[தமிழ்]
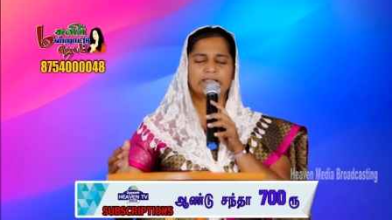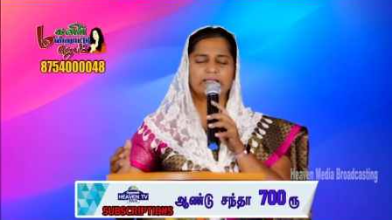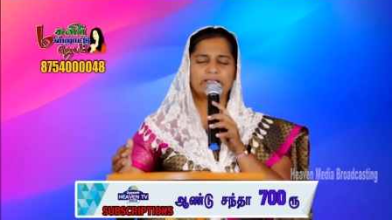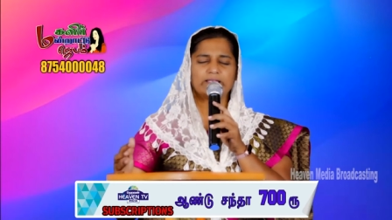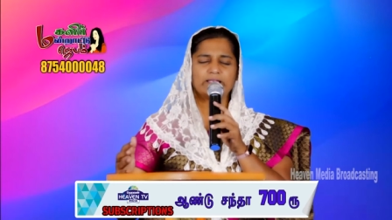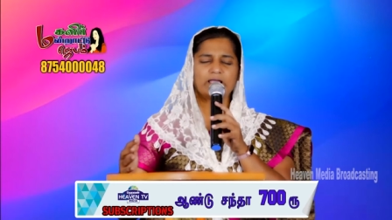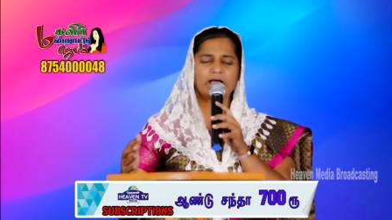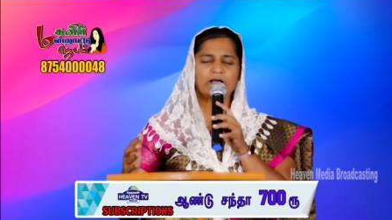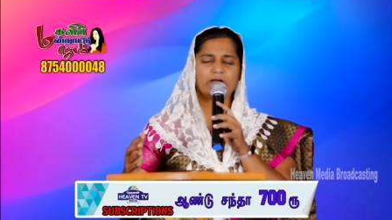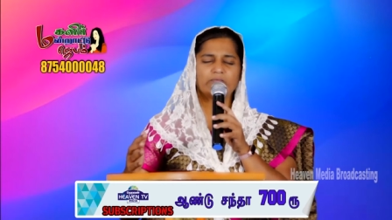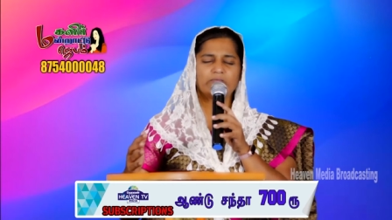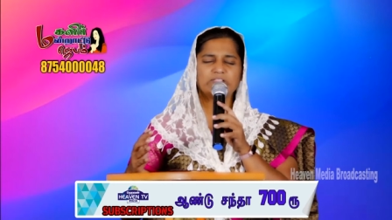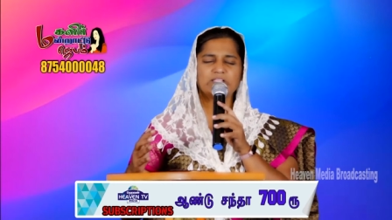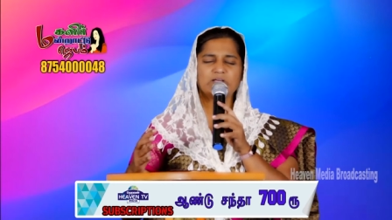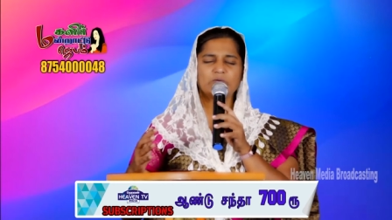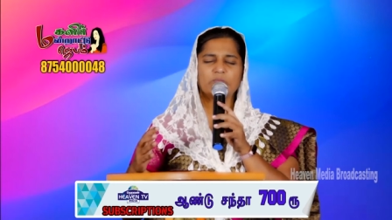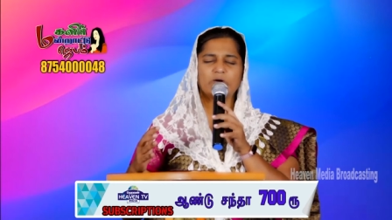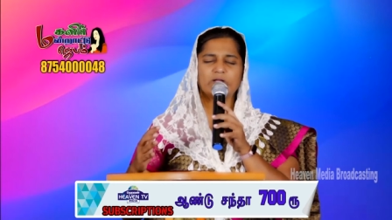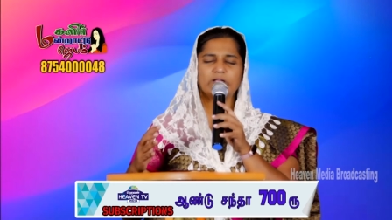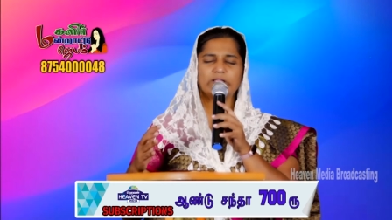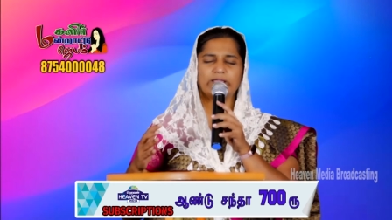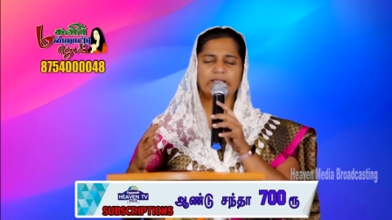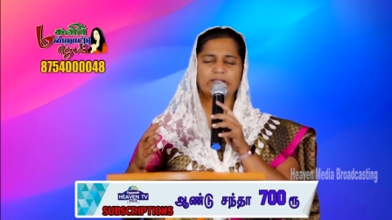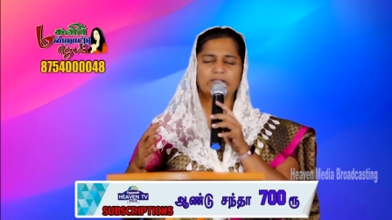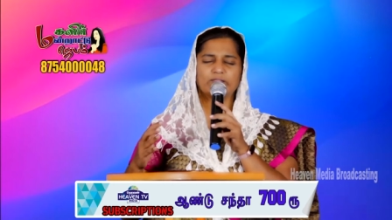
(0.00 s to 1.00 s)
எல்லா
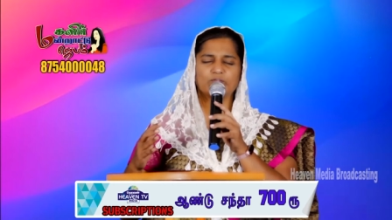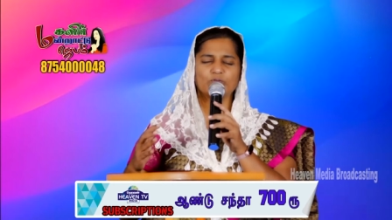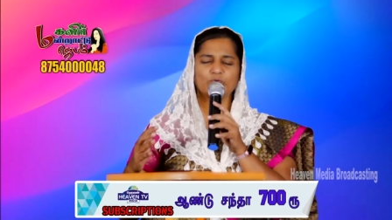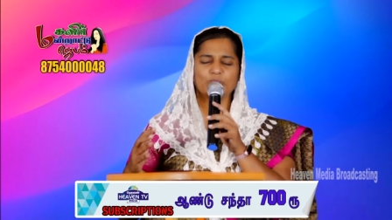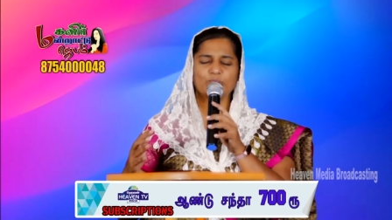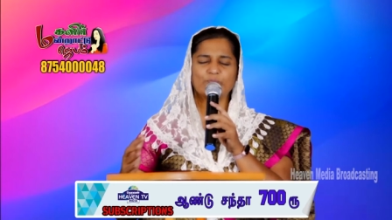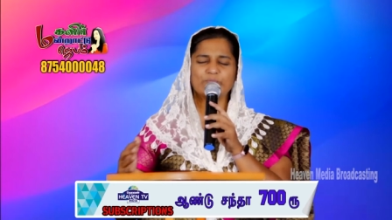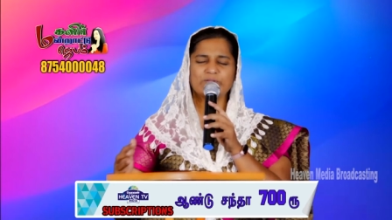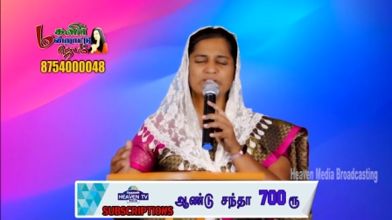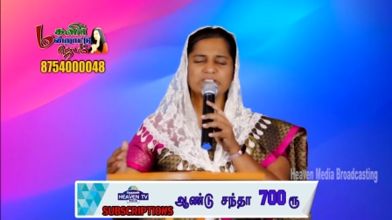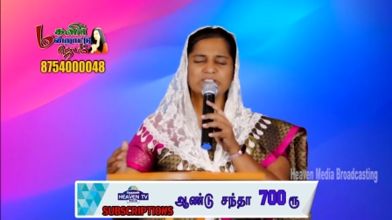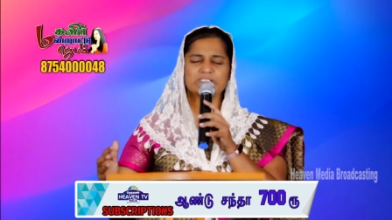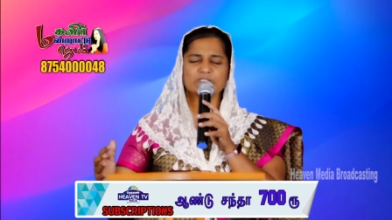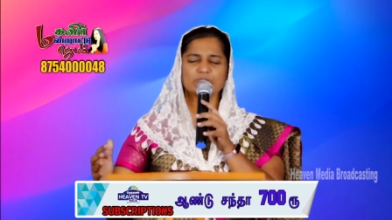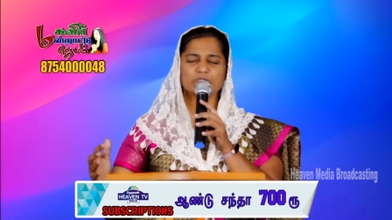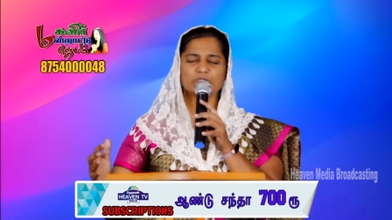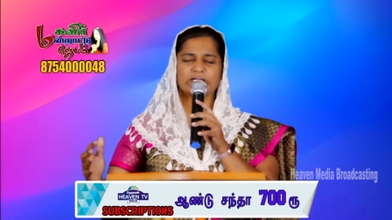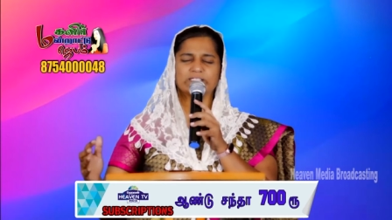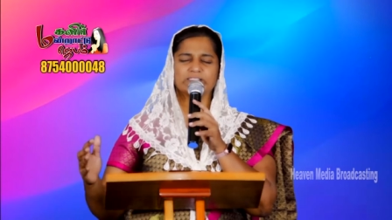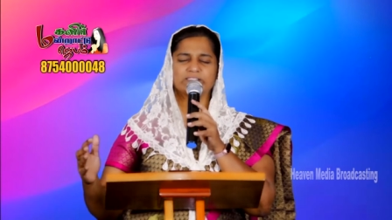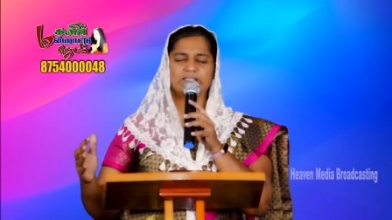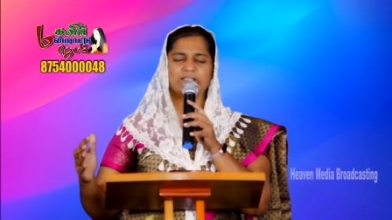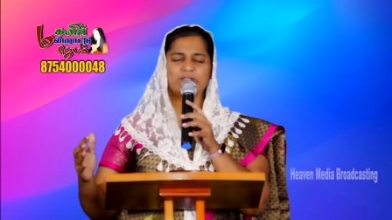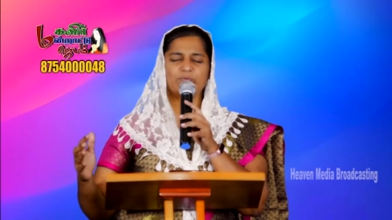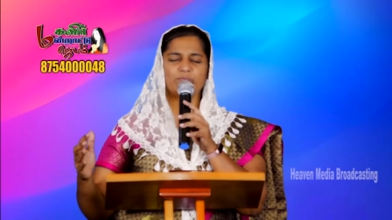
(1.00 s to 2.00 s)
விதமான எக்யூப்மெண்ட்ஸும்
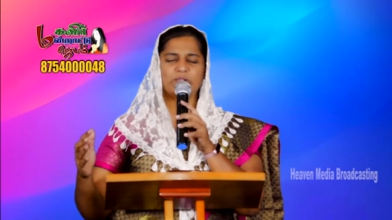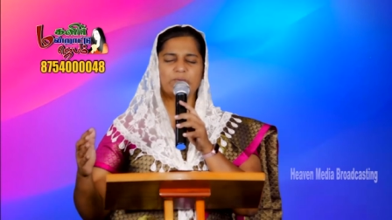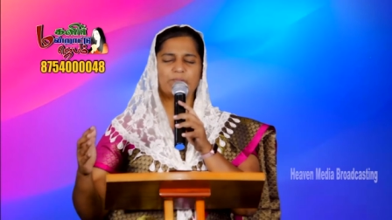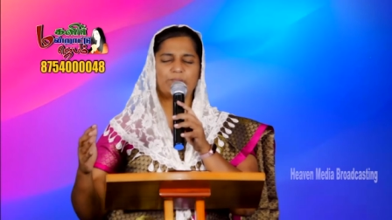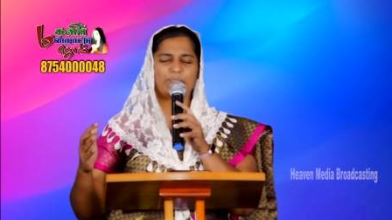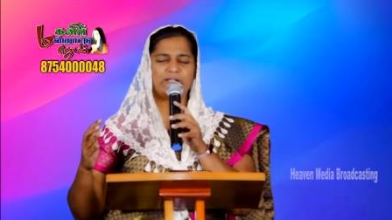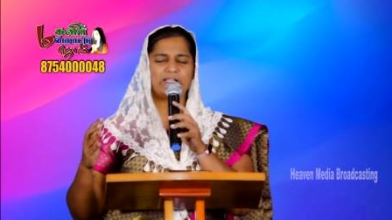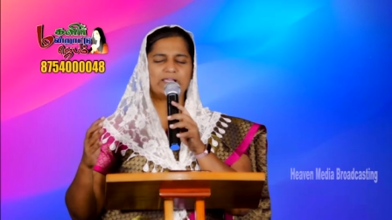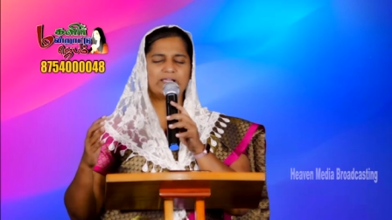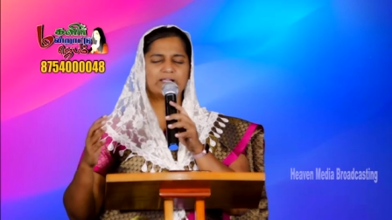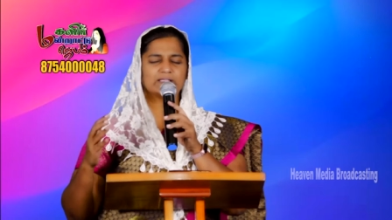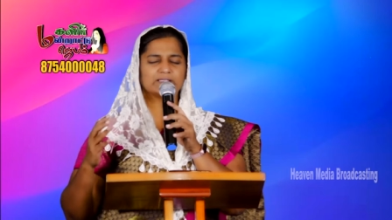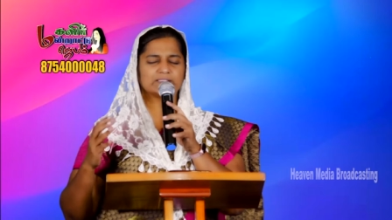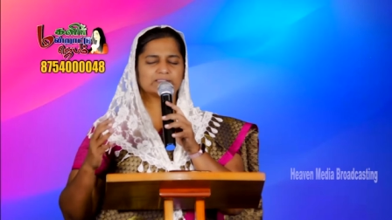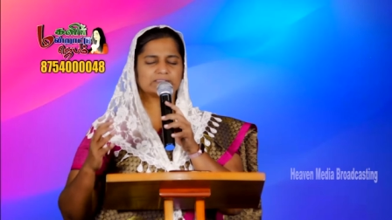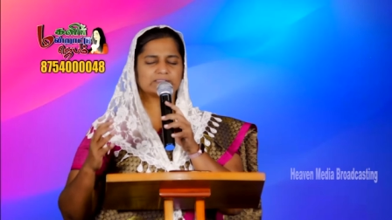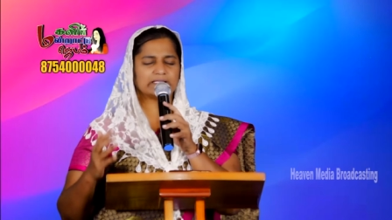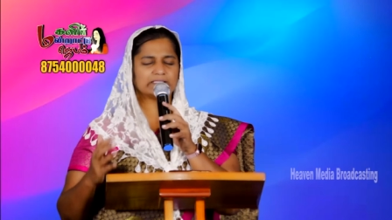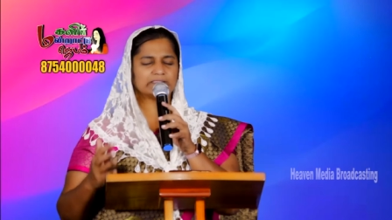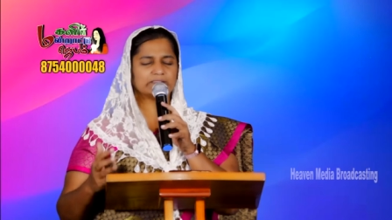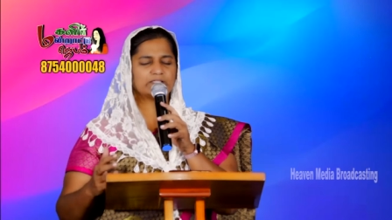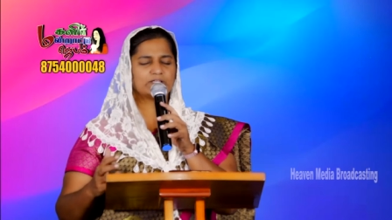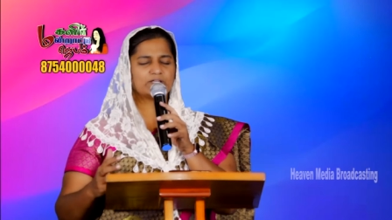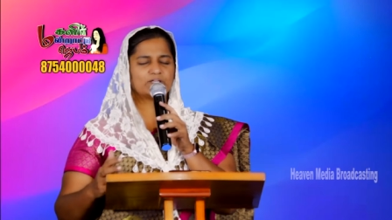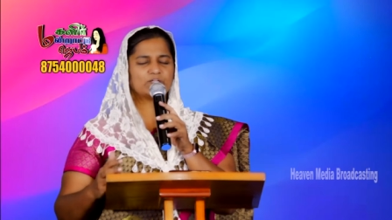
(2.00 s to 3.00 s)
கத்தனினுடைய பிள்ளைகளுக்கு
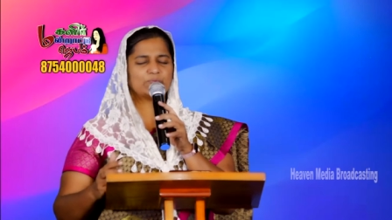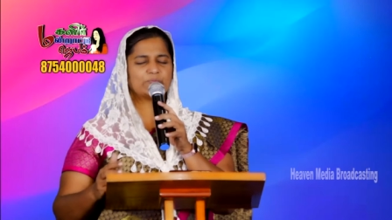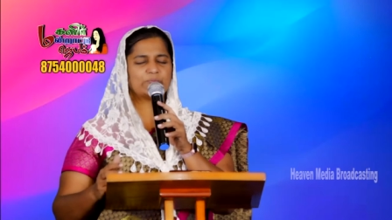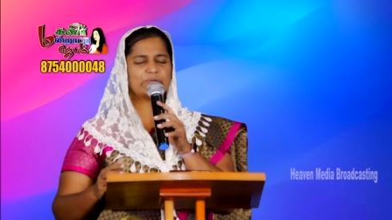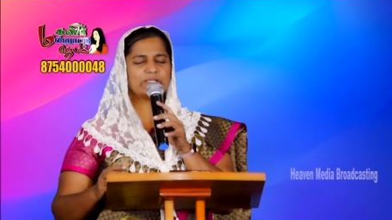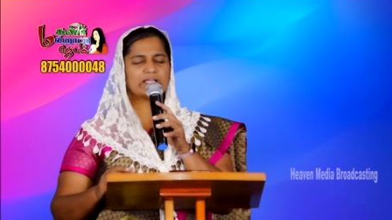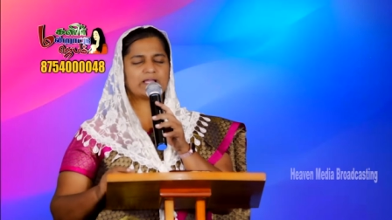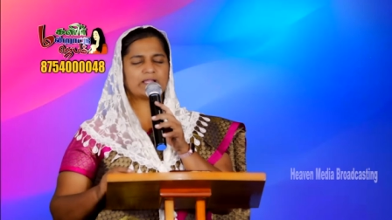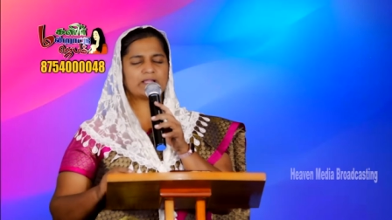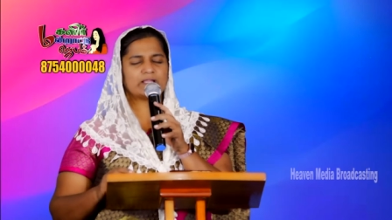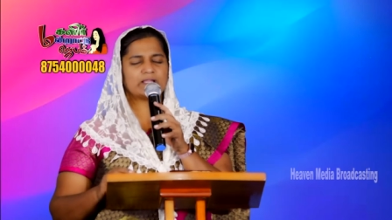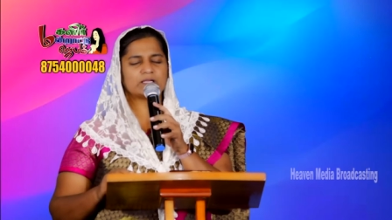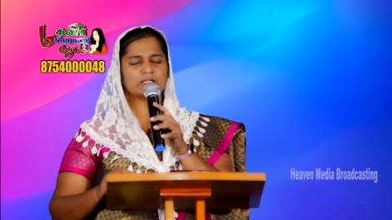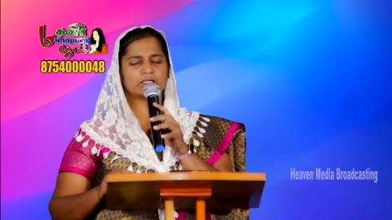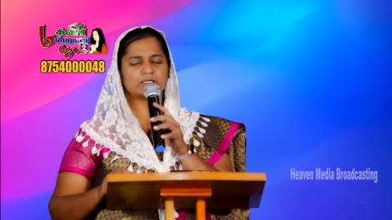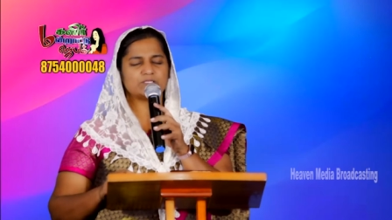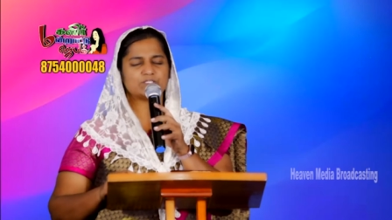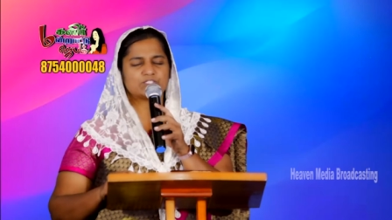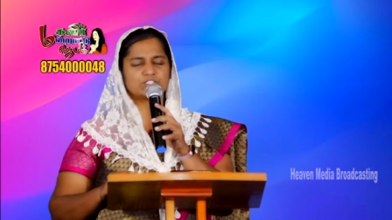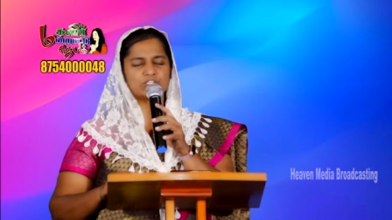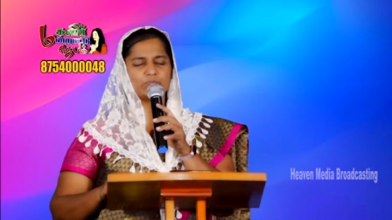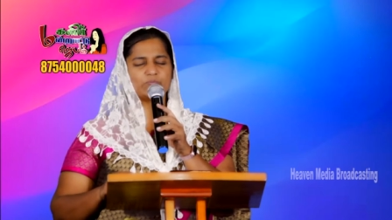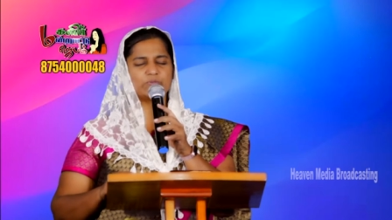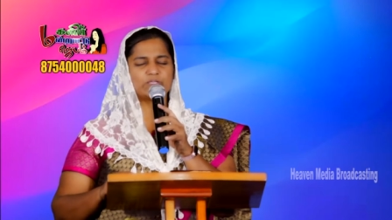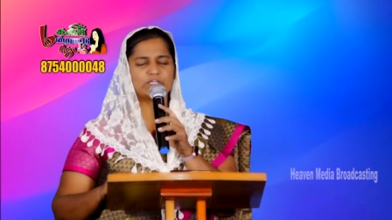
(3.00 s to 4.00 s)
தந்தருளும்படியாக நாங்கள்
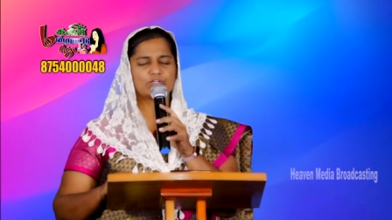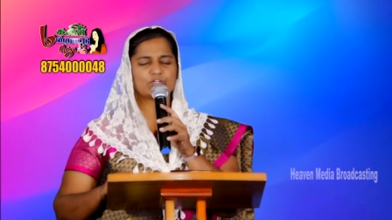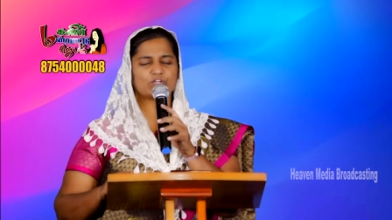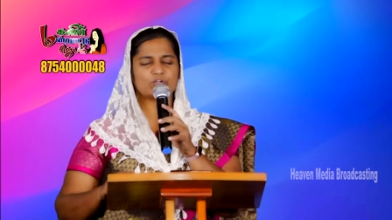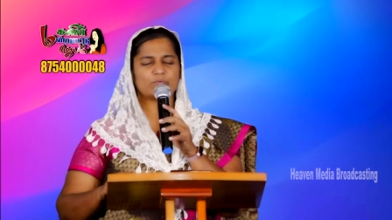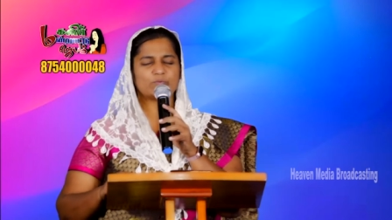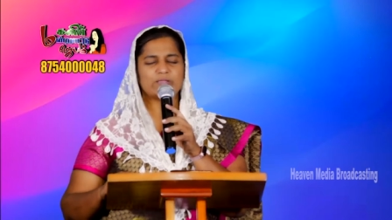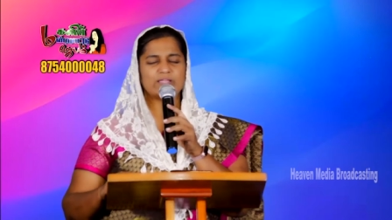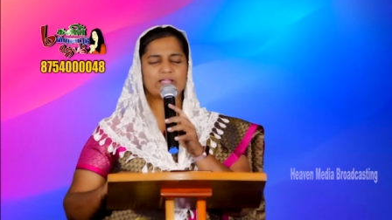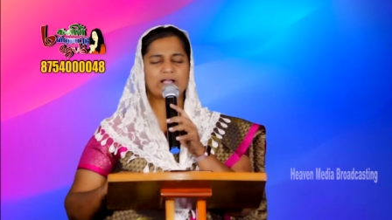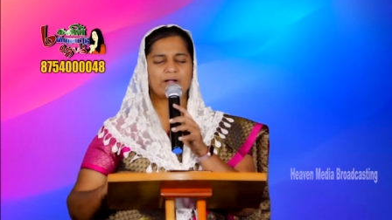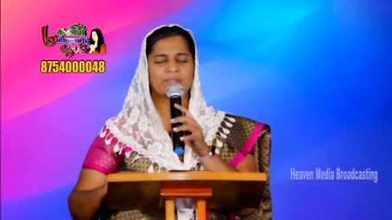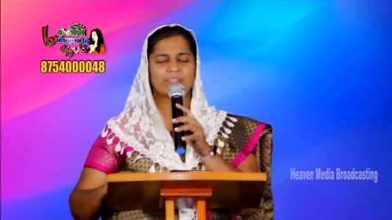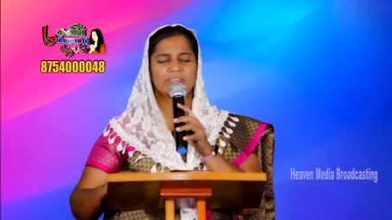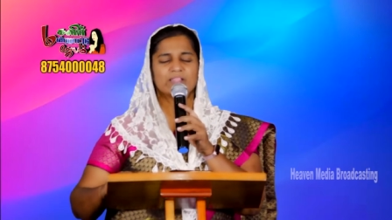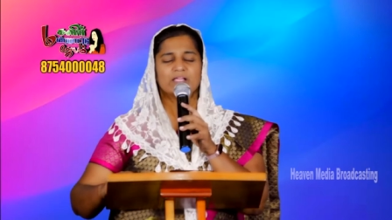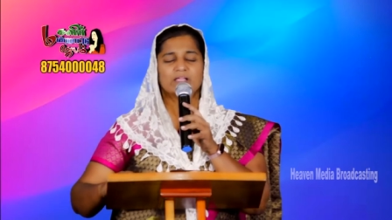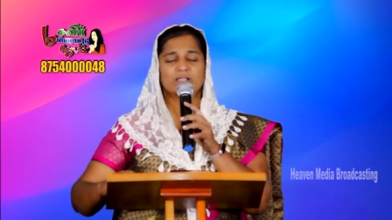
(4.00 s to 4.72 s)
ஜெபிக்கிறோம் ஐயா